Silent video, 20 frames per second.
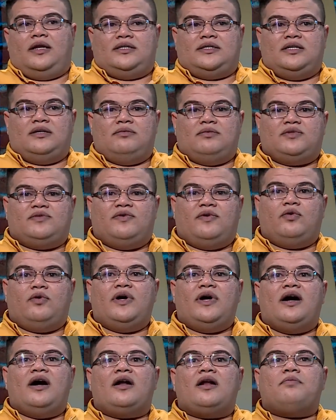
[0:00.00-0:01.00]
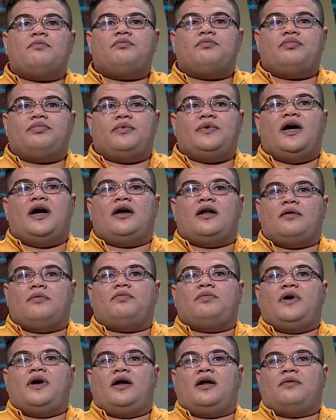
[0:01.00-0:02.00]
يسلمك فهو يا رب يا رب
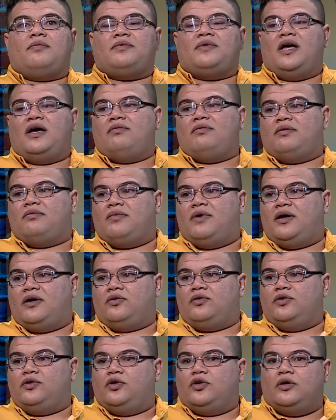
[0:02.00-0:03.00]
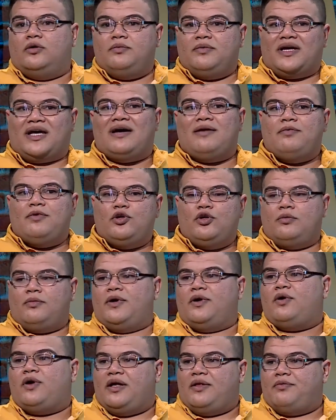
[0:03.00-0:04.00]
يا رب دائما ما أقول يومي قبل يوم أي
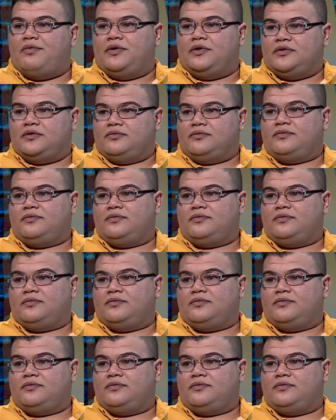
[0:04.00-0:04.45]
واحد من عندهم